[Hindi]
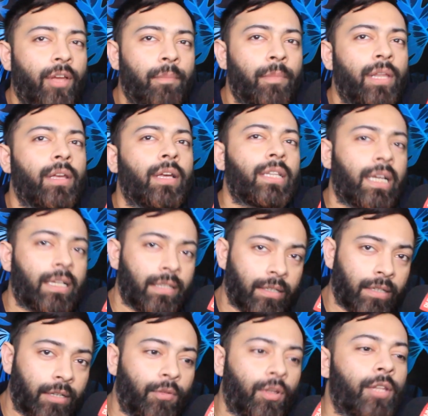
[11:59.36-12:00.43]
फैमिली एंड
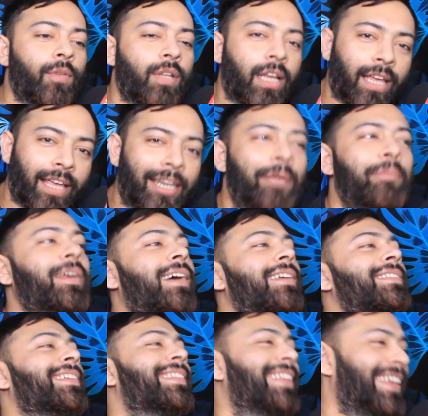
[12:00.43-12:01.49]
इवन अकेले भी आ
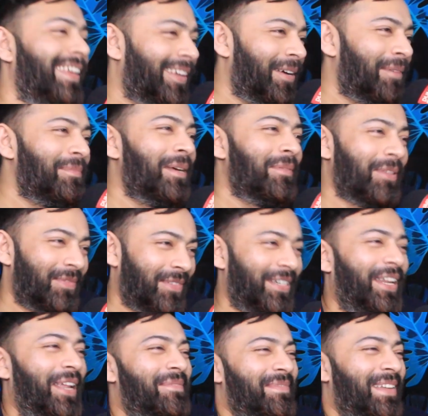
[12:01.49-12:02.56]
सकते हैं कभी अपने फ्री
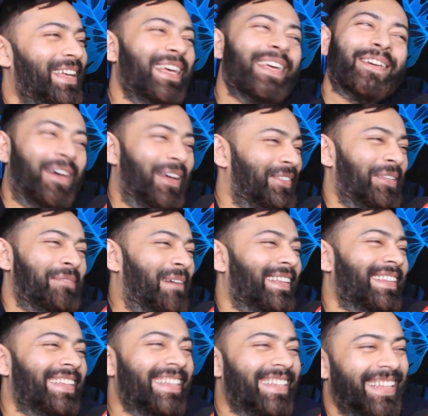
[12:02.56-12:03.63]
में ऐसी
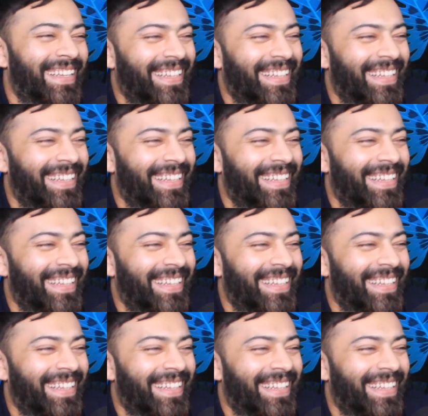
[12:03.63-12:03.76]
बात नहीं